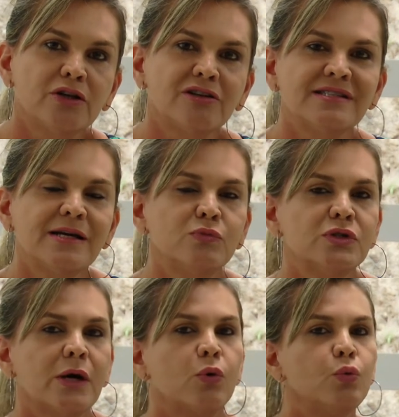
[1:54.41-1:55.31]
nós
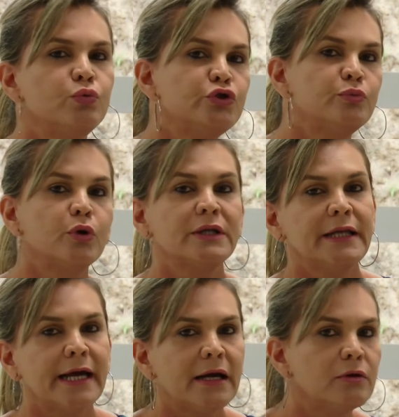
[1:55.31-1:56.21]
temos alguns
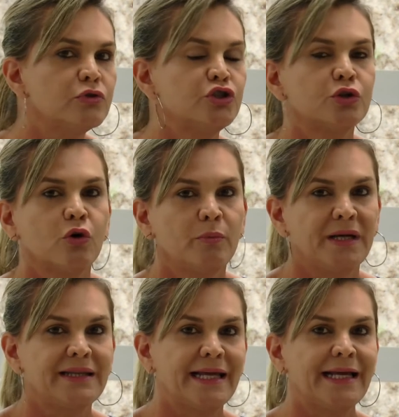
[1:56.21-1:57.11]
modelos de
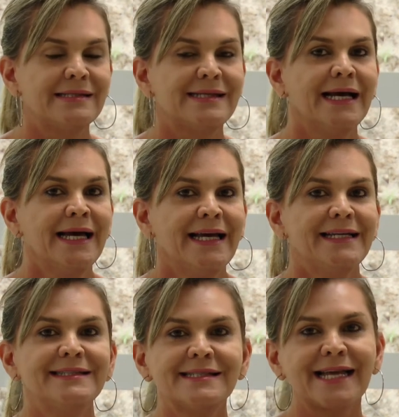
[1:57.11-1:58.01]
competência
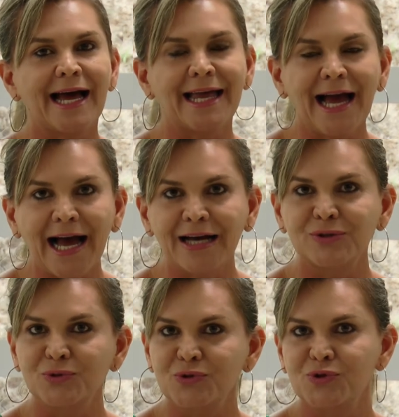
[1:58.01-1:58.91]

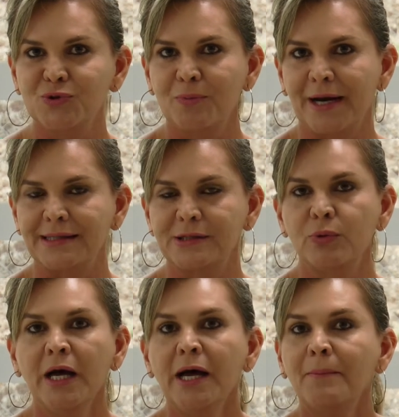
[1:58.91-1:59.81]
ensaiados no Brasil,